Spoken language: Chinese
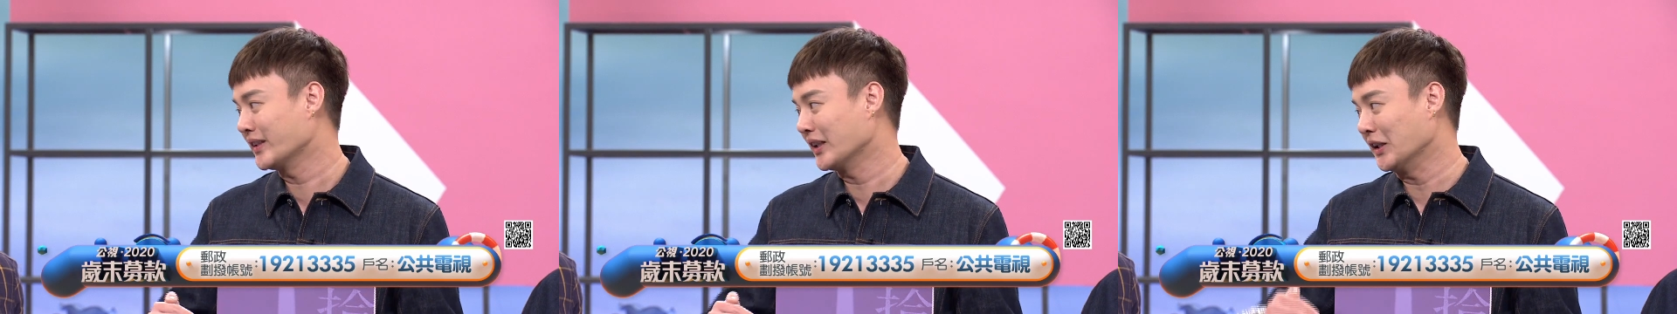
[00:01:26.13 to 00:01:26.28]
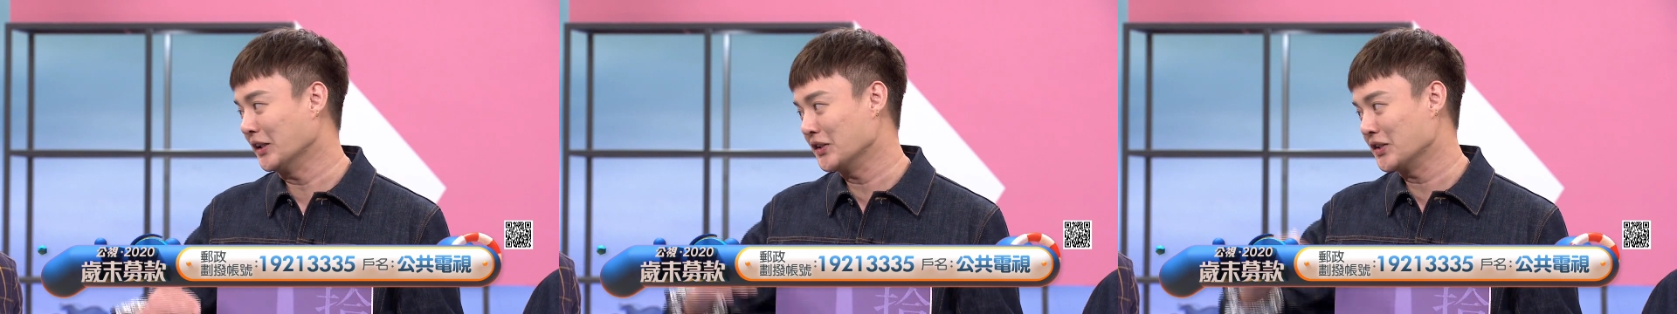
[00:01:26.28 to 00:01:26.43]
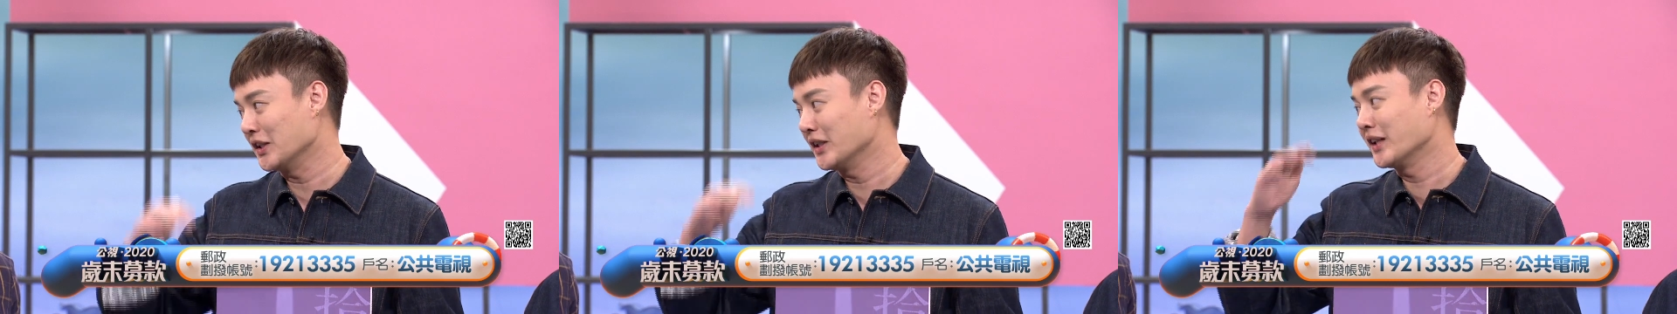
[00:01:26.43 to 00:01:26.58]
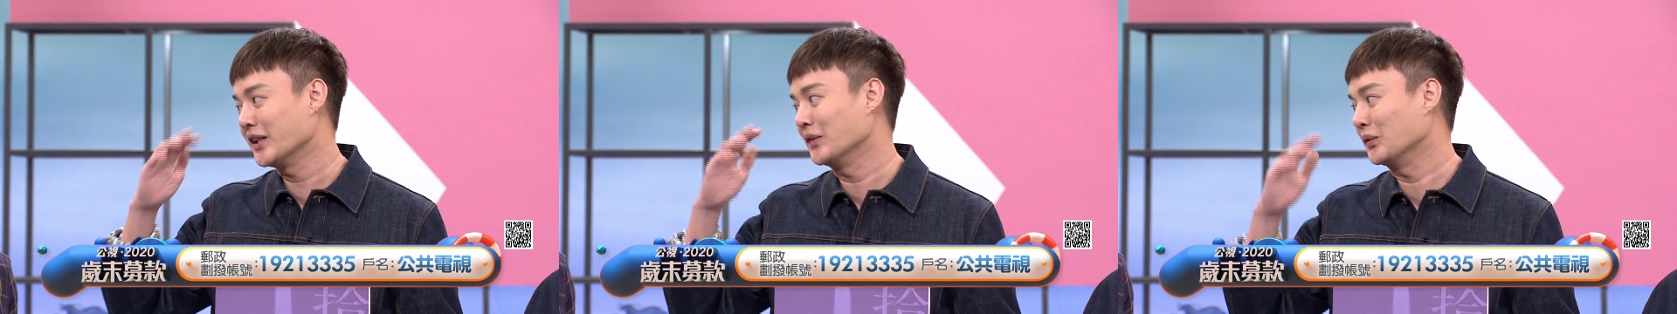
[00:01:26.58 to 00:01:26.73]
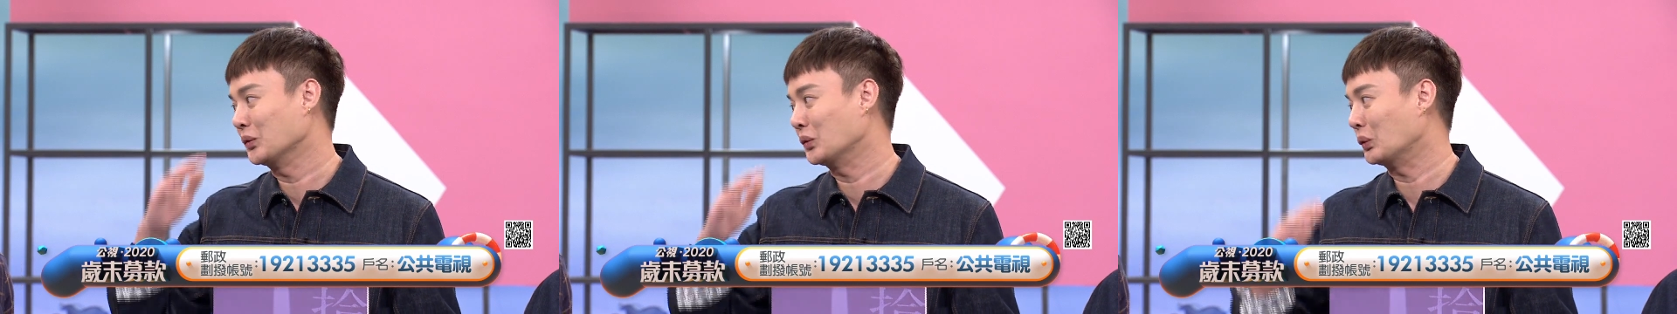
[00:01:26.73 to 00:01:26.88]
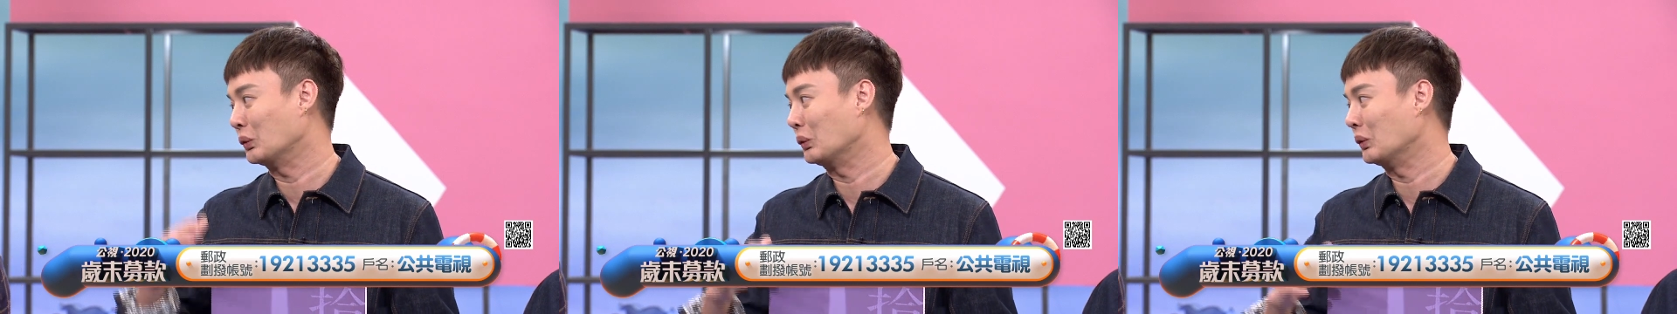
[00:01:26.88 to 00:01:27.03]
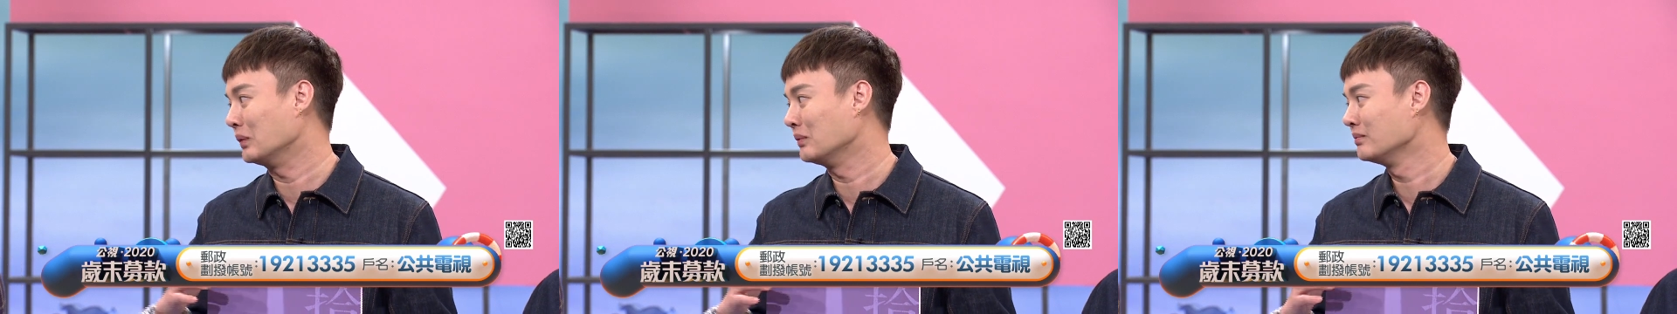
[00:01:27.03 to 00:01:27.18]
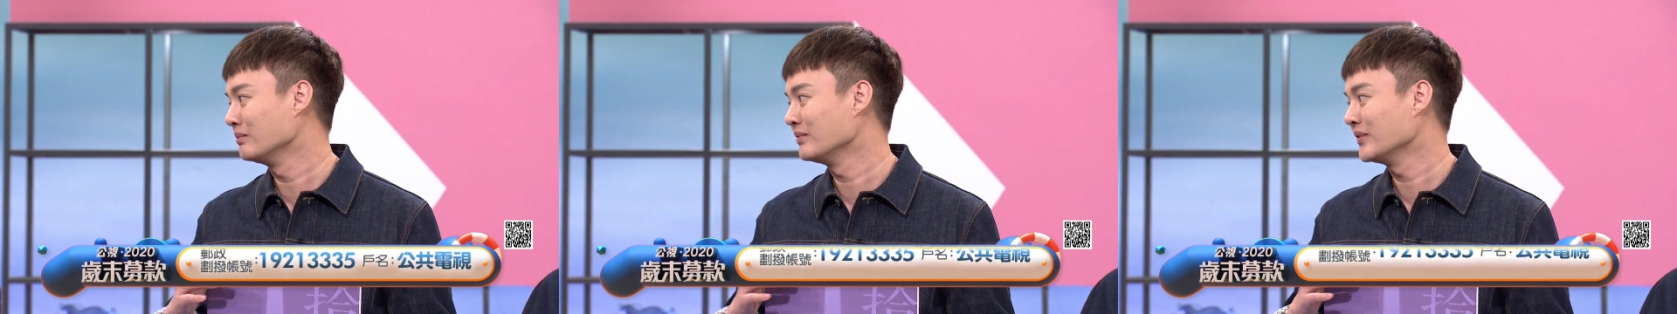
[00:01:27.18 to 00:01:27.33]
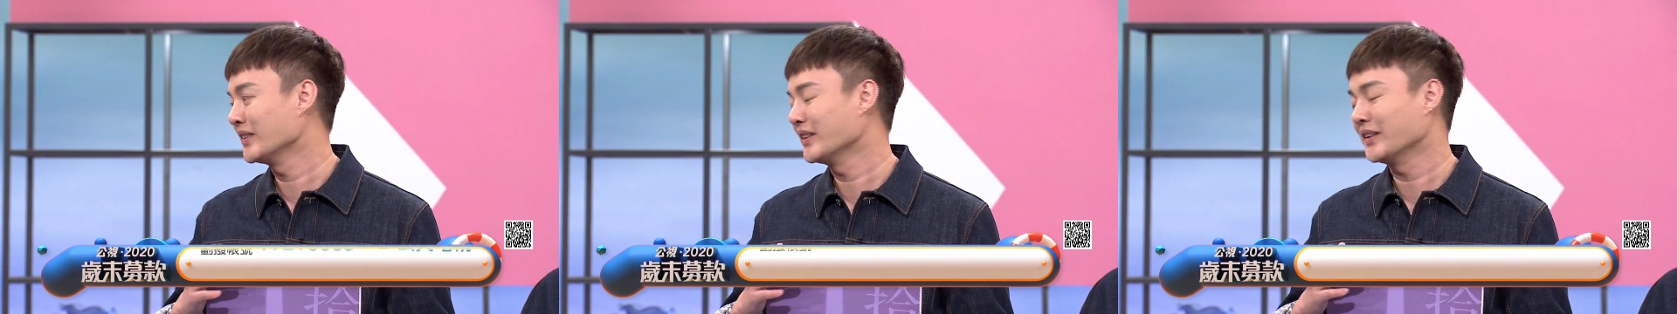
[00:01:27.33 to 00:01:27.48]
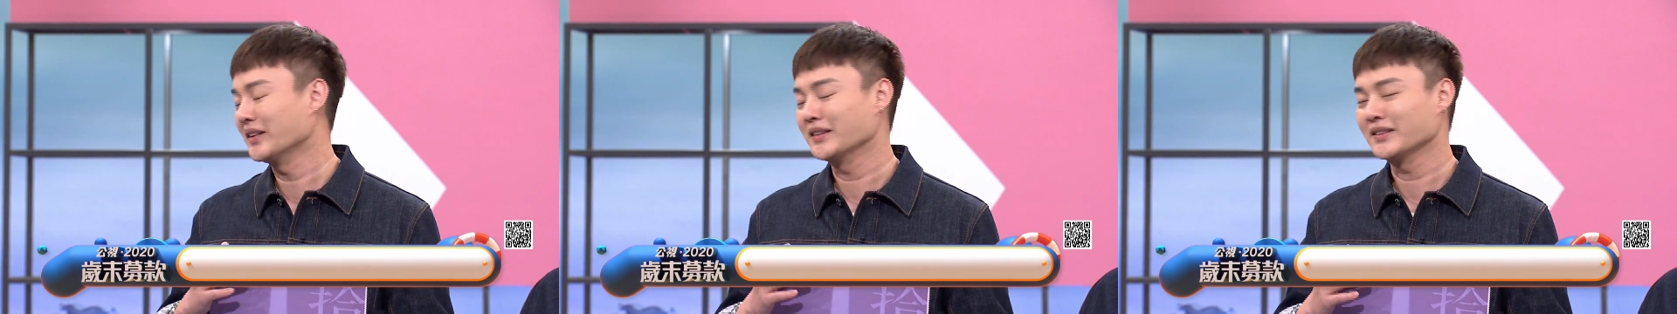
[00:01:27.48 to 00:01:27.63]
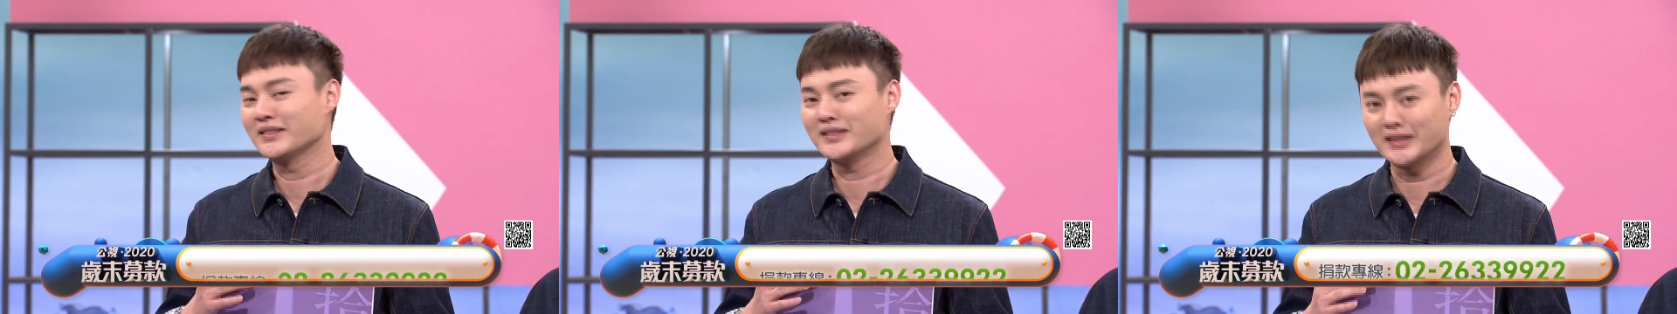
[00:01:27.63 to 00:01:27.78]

提升了很多哦，